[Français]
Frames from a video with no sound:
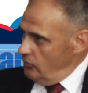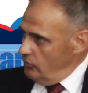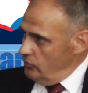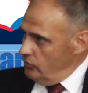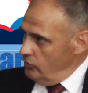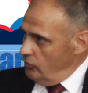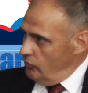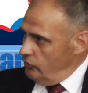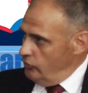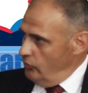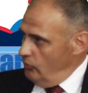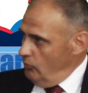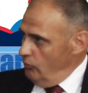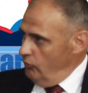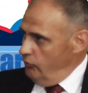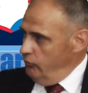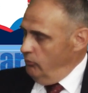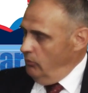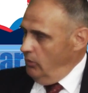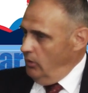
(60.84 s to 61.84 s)
dans, ce
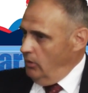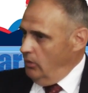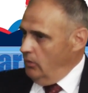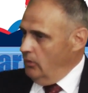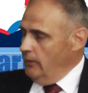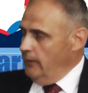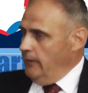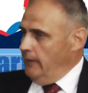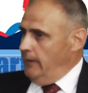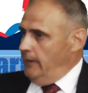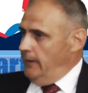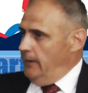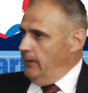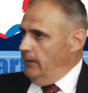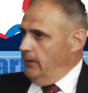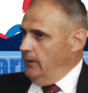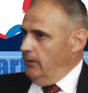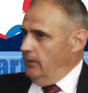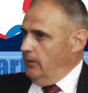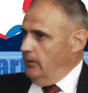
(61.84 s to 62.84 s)
mouvement,
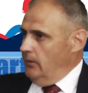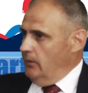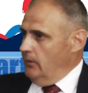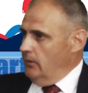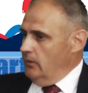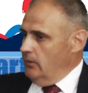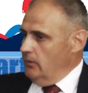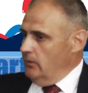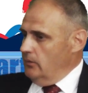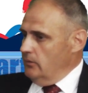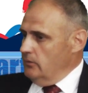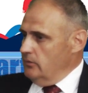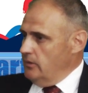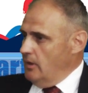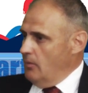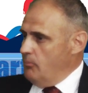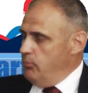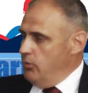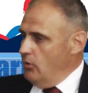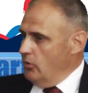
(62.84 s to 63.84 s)
euh,
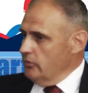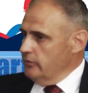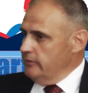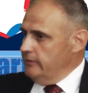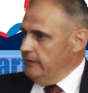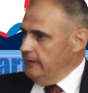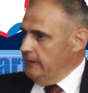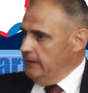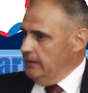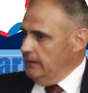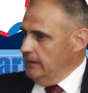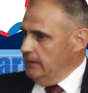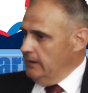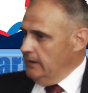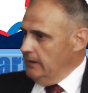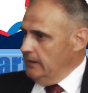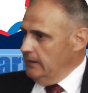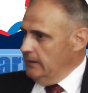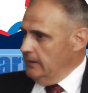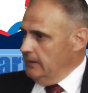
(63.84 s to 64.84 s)

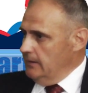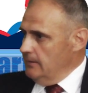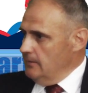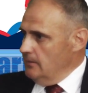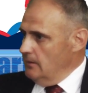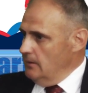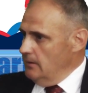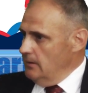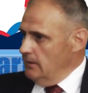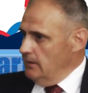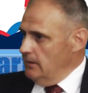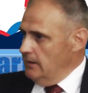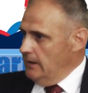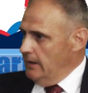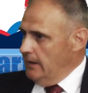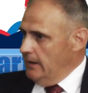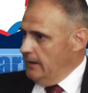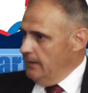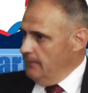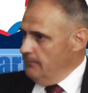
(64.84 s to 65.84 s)
d'apporter euh,
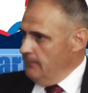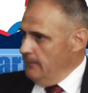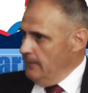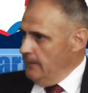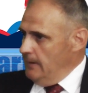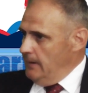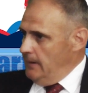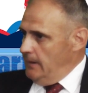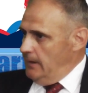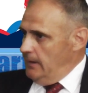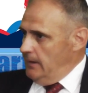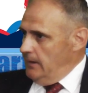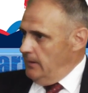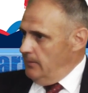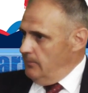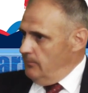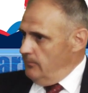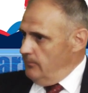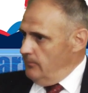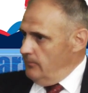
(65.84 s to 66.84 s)

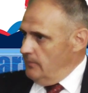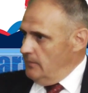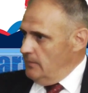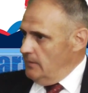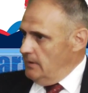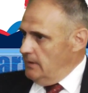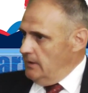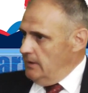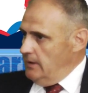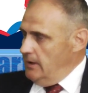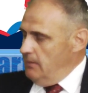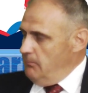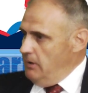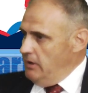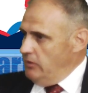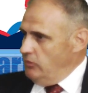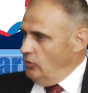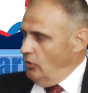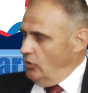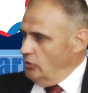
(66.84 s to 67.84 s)
euh, les
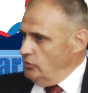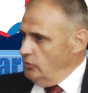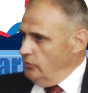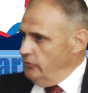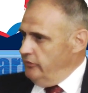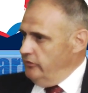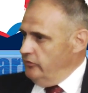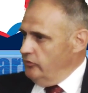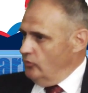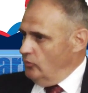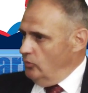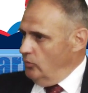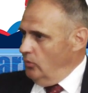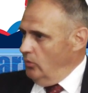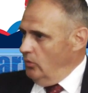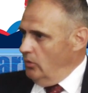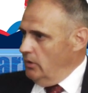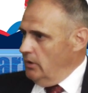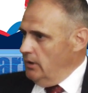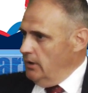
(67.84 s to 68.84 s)
méthodes, le
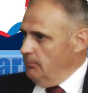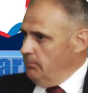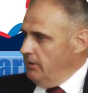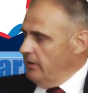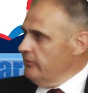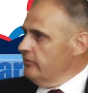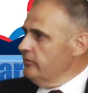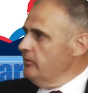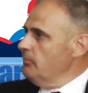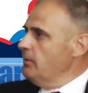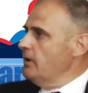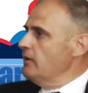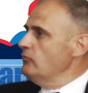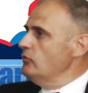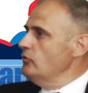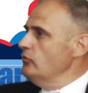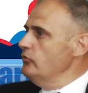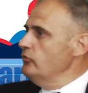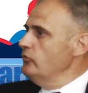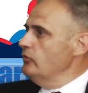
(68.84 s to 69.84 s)
discours, les principes
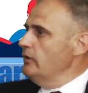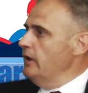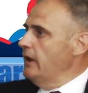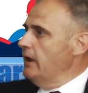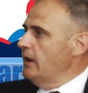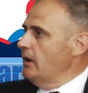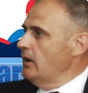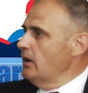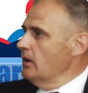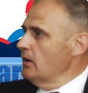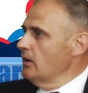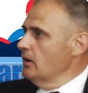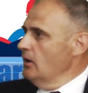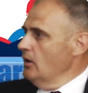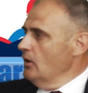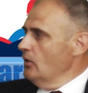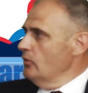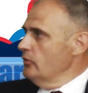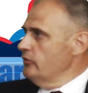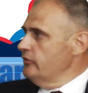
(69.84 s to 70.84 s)
révolutionnaires
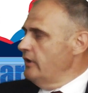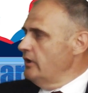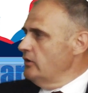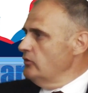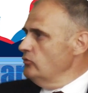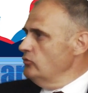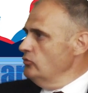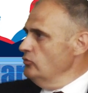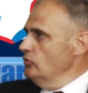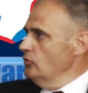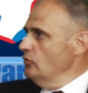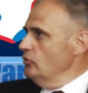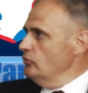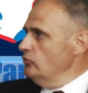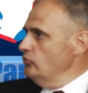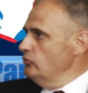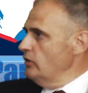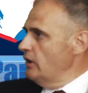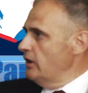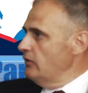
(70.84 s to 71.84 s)
au sein
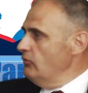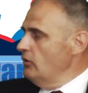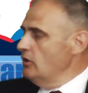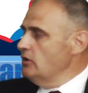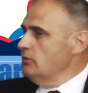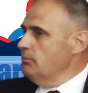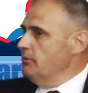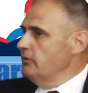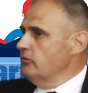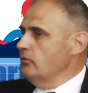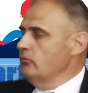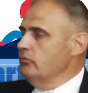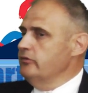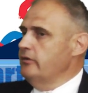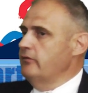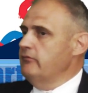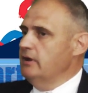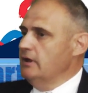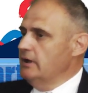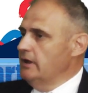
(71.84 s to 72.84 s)
d'une révolte, parce que vous
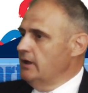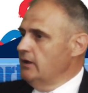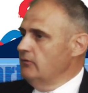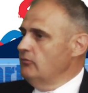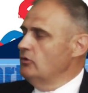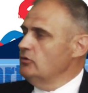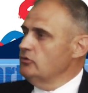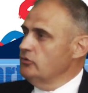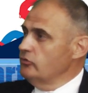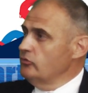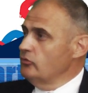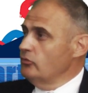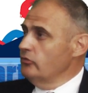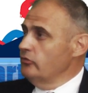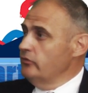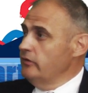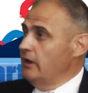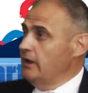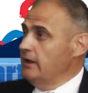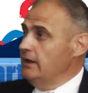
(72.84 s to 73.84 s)
savez que les révoltes sont
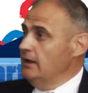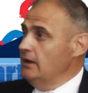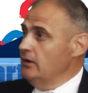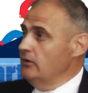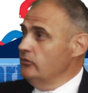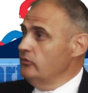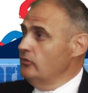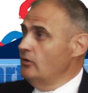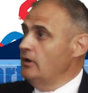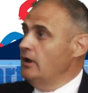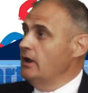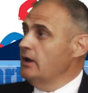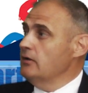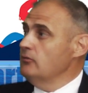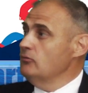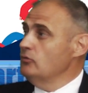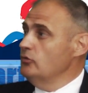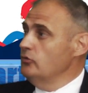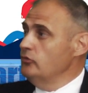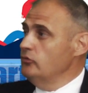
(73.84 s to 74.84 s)
stériles, seule la
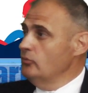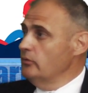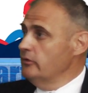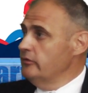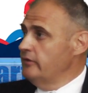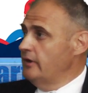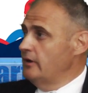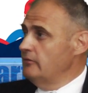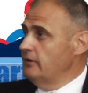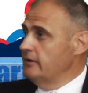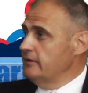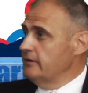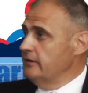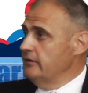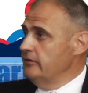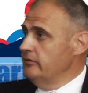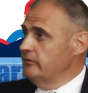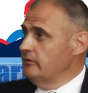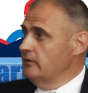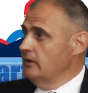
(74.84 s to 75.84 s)
révolution est
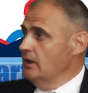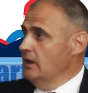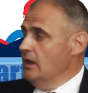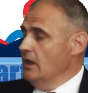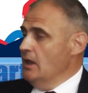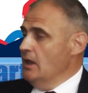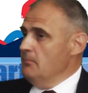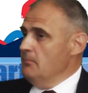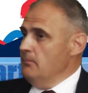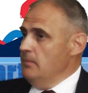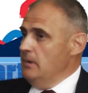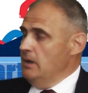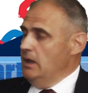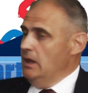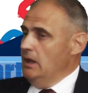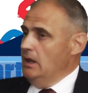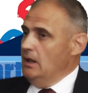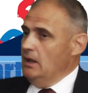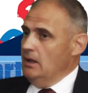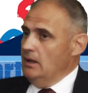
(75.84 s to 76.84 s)
salvatrice.
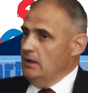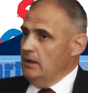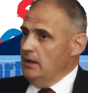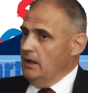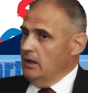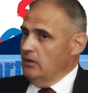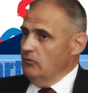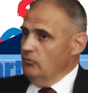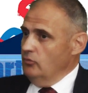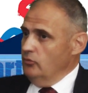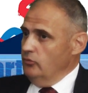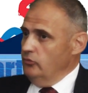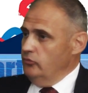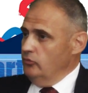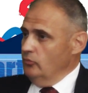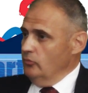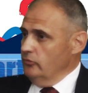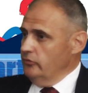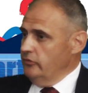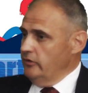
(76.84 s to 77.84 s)
Mais la
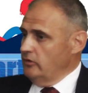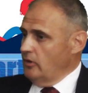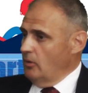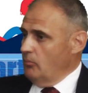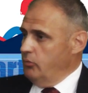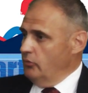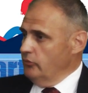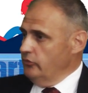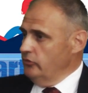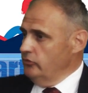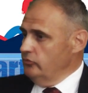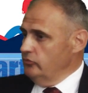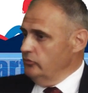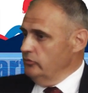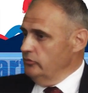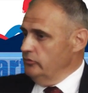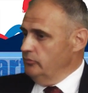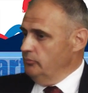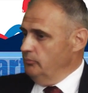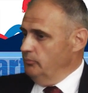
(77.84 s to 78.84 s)
révolution, c'est un
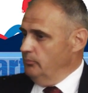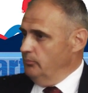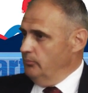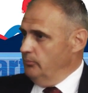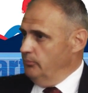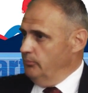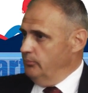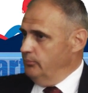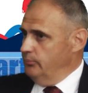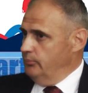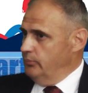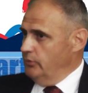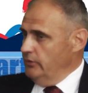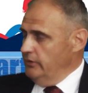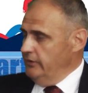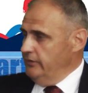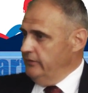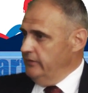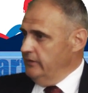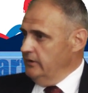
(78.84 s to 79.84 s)
processus
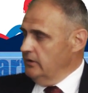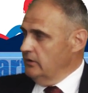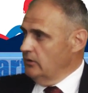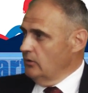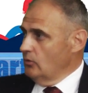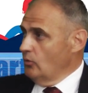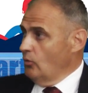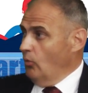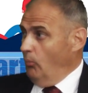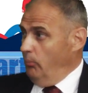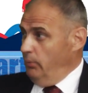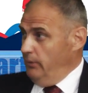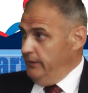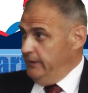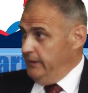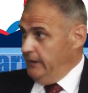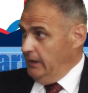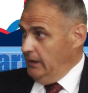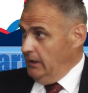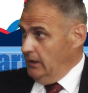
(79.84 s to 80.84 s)
politique
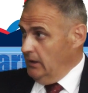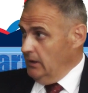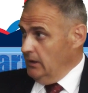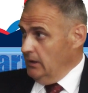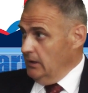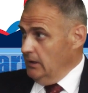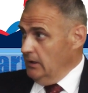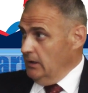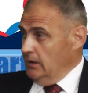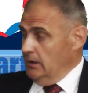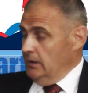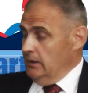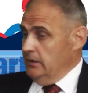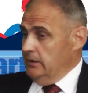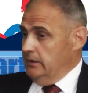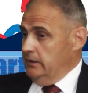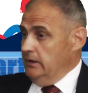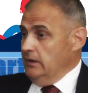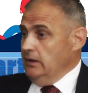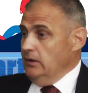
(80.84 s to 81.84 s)
compliqué,
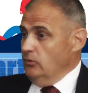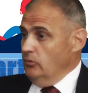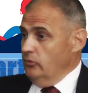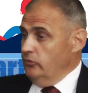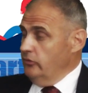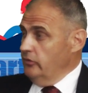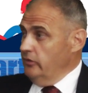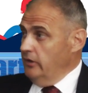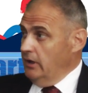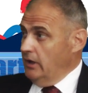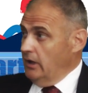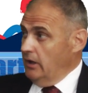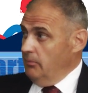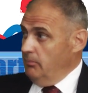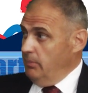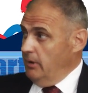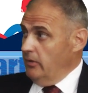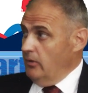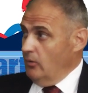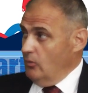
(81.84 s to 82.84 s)
qui ne se
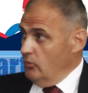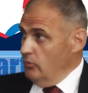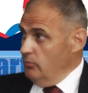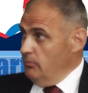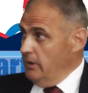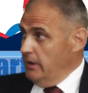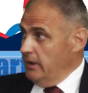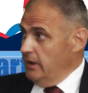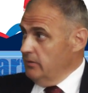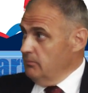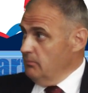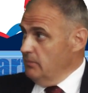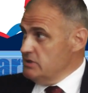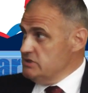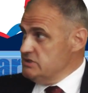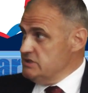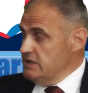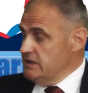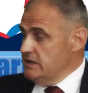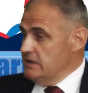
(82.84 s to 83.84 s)
décrète pas d'un coup de baguette
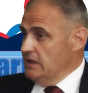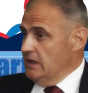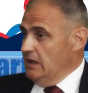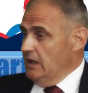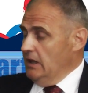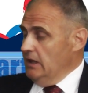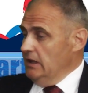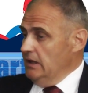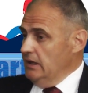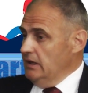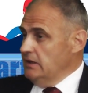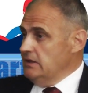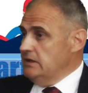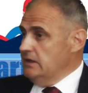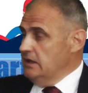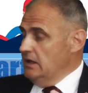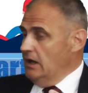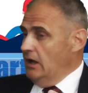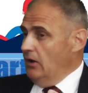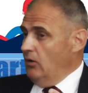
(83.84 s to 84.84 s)
magique et
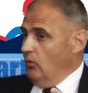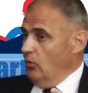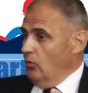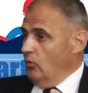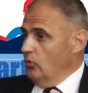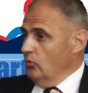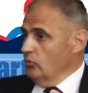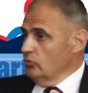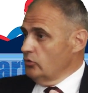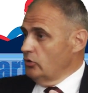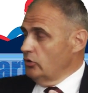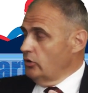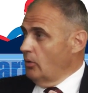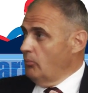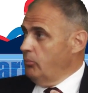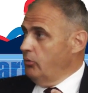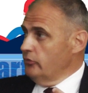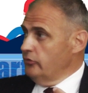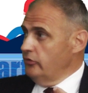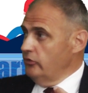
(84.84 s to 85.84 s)
qui est la rencontre d'un
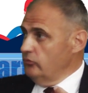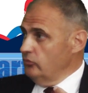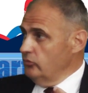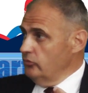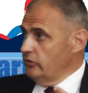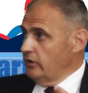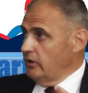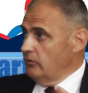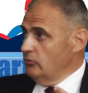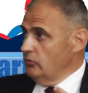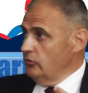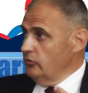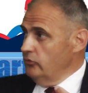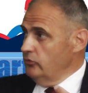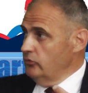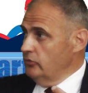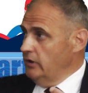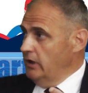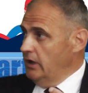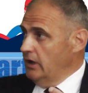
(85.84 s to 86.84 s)
processus
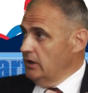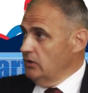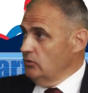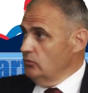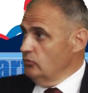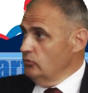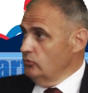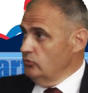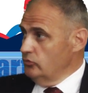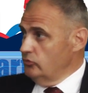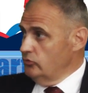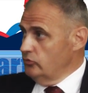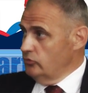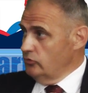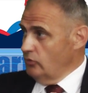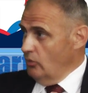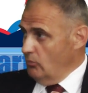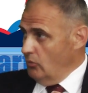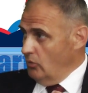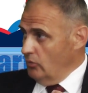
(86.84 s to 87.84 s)
révolutionnaire. Et nous
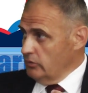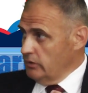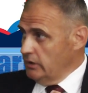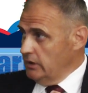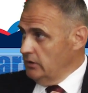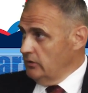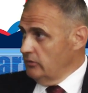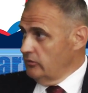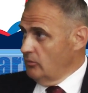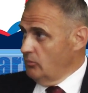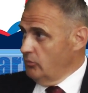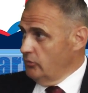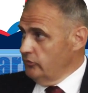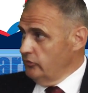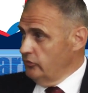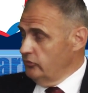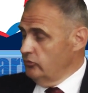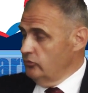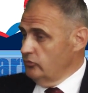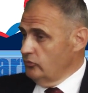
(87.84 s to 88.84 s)
sommes rentrés dans un
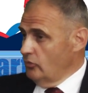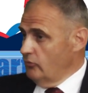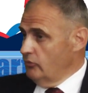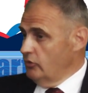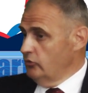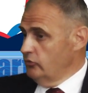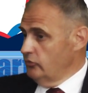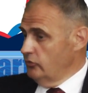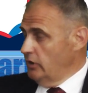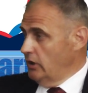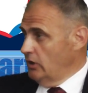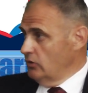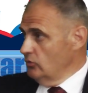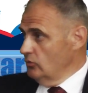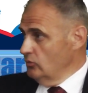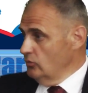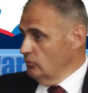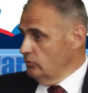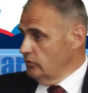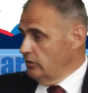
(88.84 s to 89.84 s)
processus révolutionnaire,
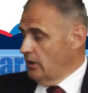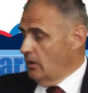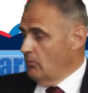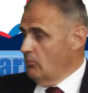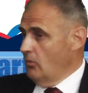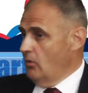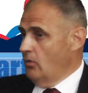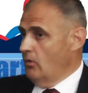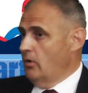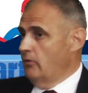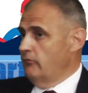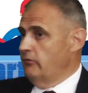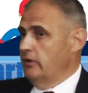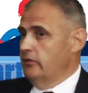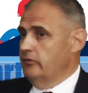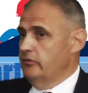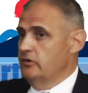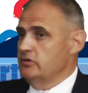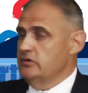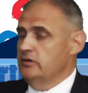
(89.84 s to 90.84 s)
notamment
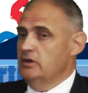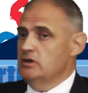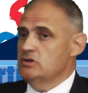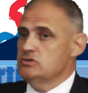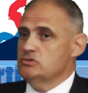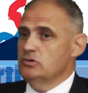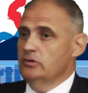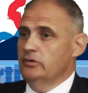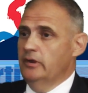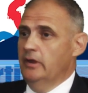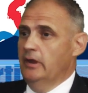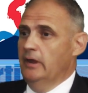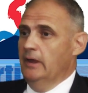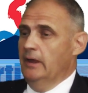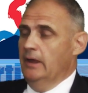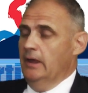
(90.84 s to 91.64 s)
avec ces gilets jaunes,